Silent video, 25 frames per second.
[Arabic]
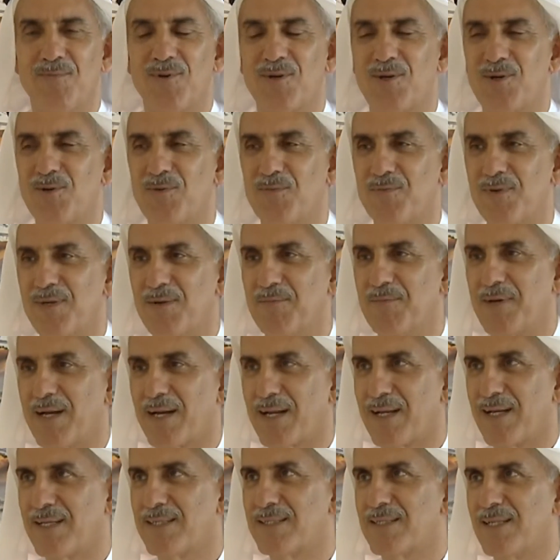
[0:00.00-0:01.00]
بكم في
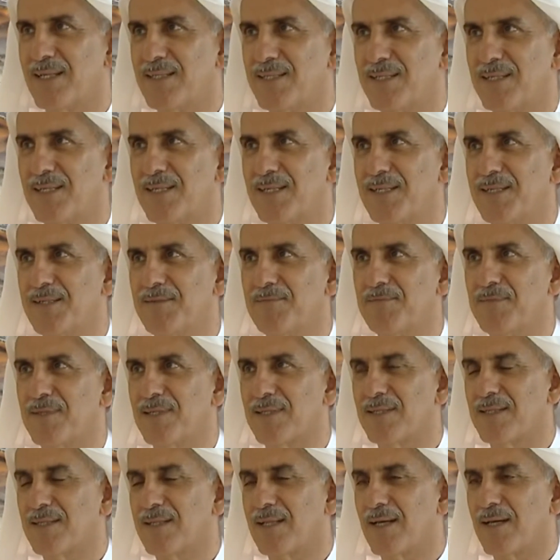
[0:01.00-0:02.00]
مركز تدريب
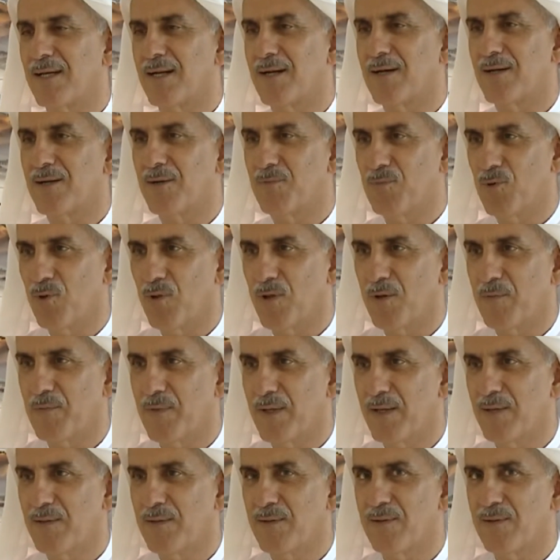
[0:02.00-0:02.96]
الطيران ابو ظبي